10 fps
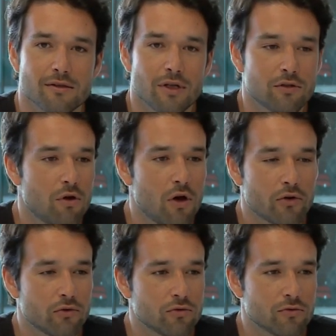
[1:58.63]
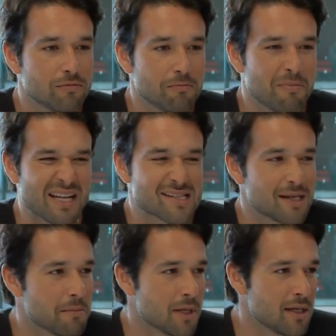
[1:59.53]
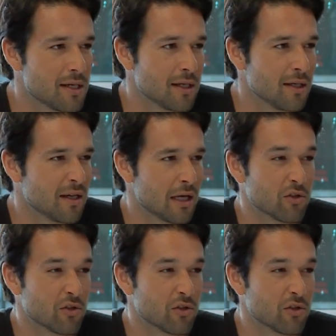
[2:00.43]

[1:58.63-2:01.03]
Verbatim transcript: Eu adoro massaman, hum.